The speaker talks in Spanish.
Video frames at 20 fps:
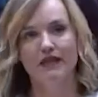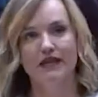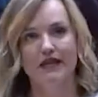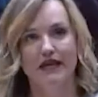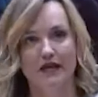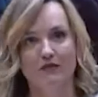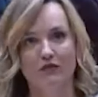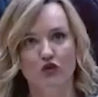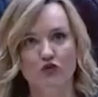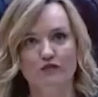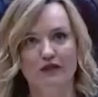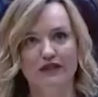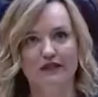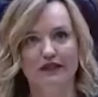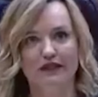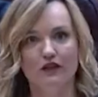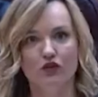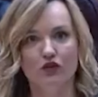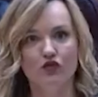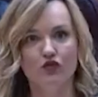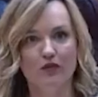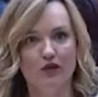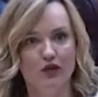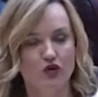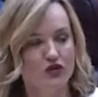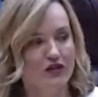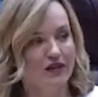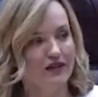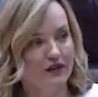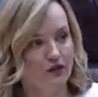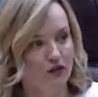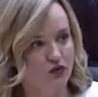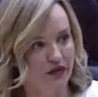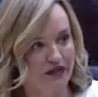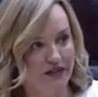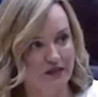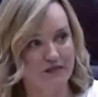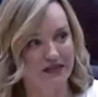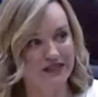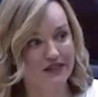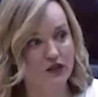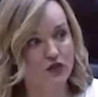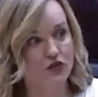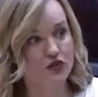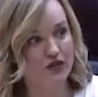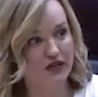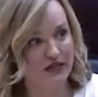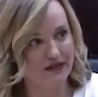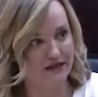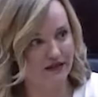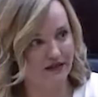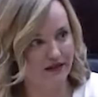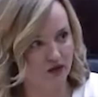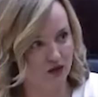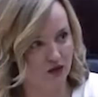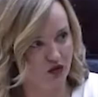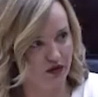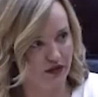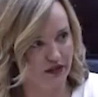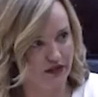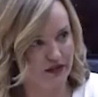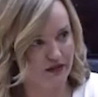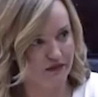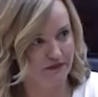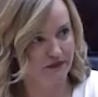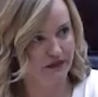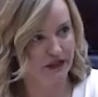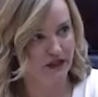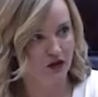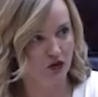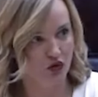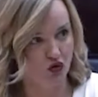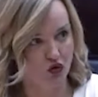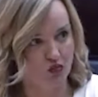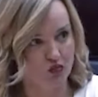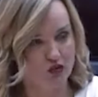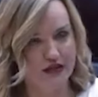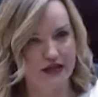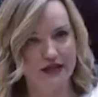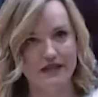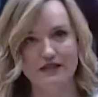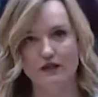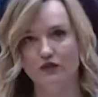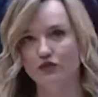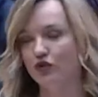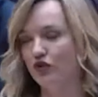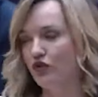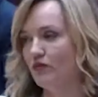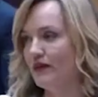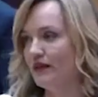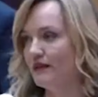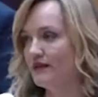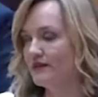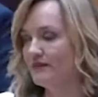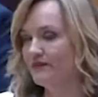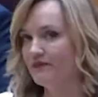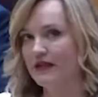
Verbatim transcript: hemos mantenido numerosas reuniones, más de 200 reuniones con comunidades autónomas,